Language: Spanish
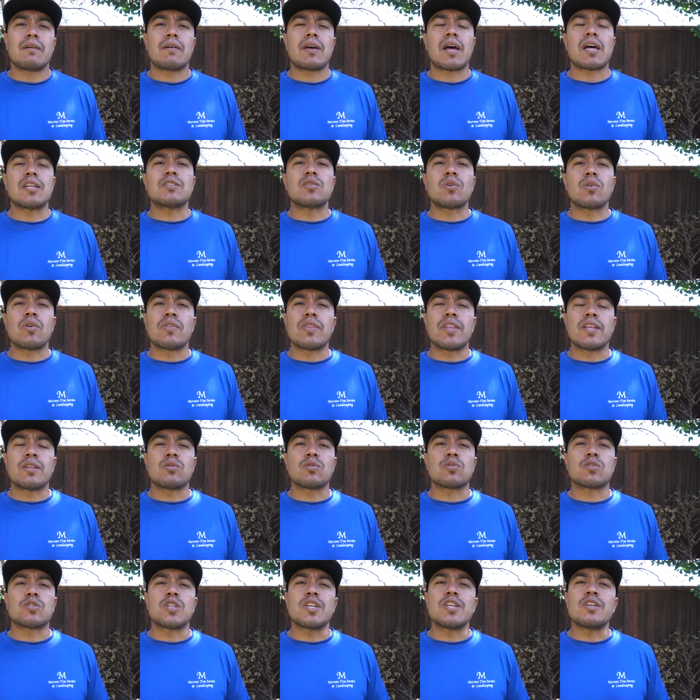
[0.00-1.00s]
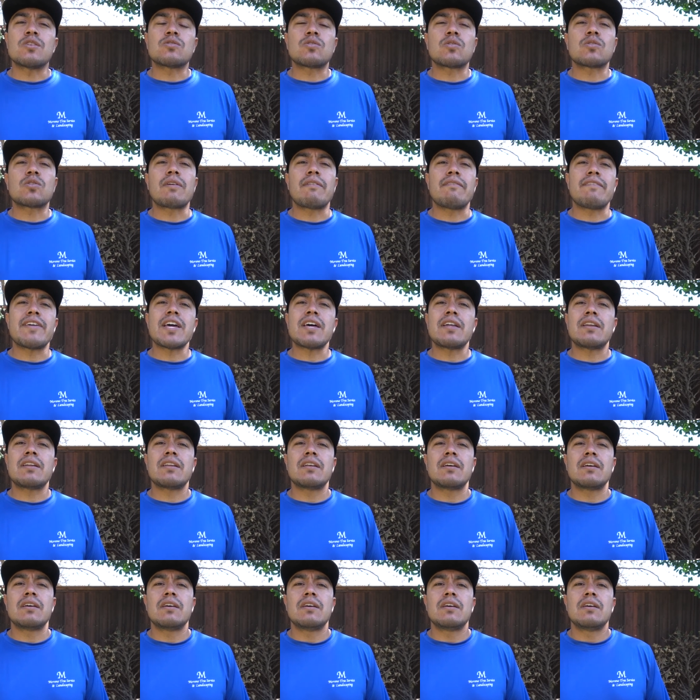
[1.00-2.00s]
Hazlo donde tus niños no te vean,
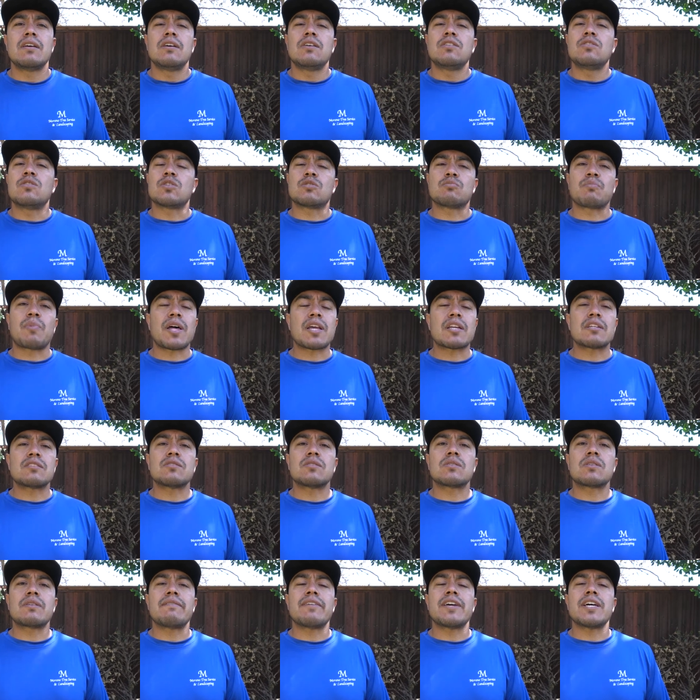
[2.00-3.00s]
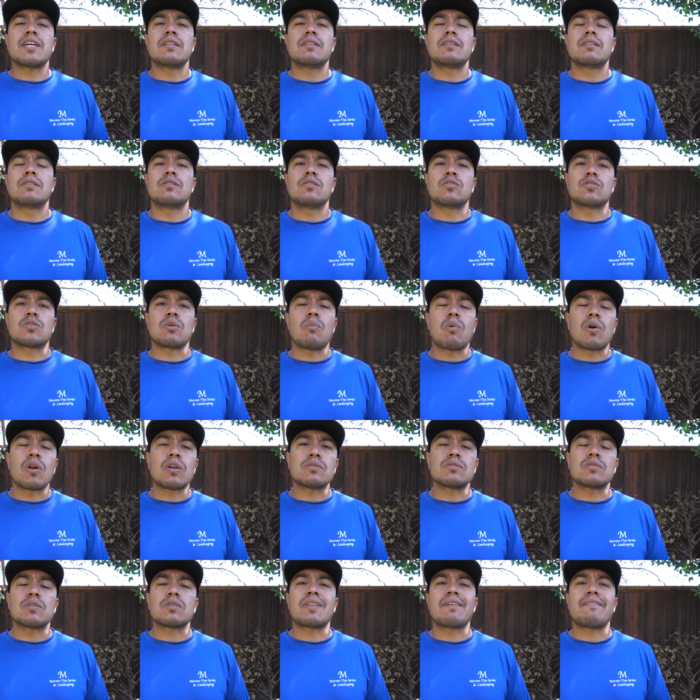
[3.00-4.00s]
tus padres no te vean, tus
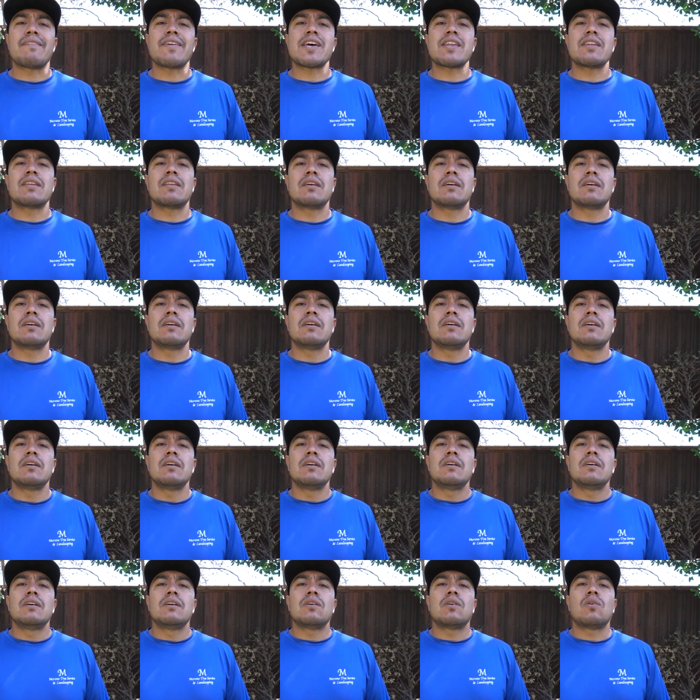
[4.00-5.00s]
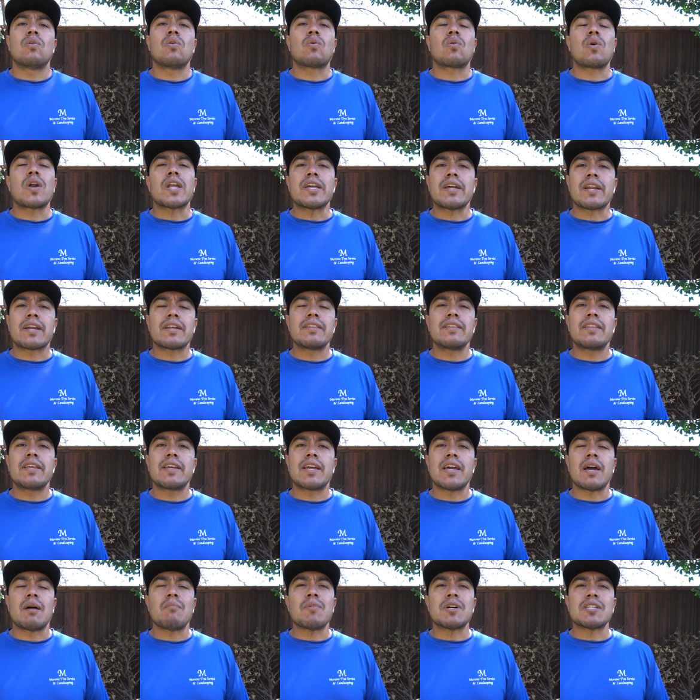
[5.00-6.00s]
abuelos no te vean, o cualquier gente
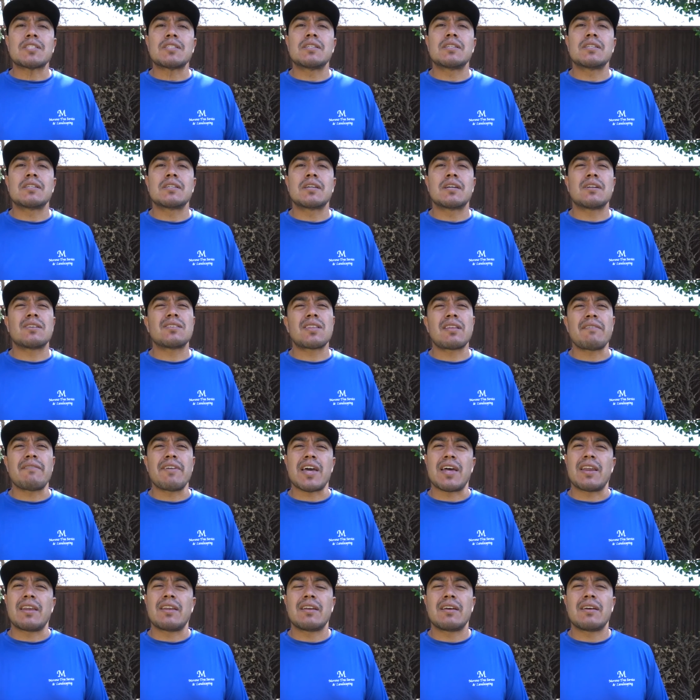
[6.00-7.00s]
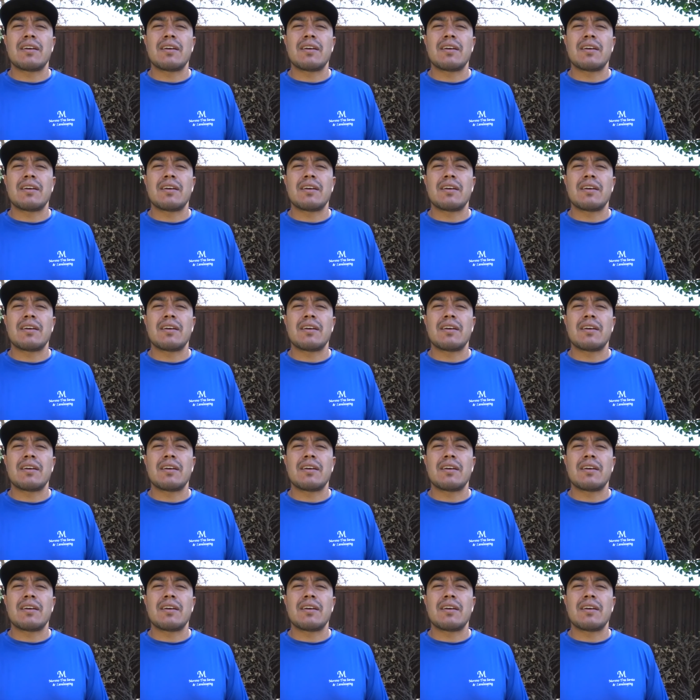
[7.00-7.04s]
que amas, que no te vean.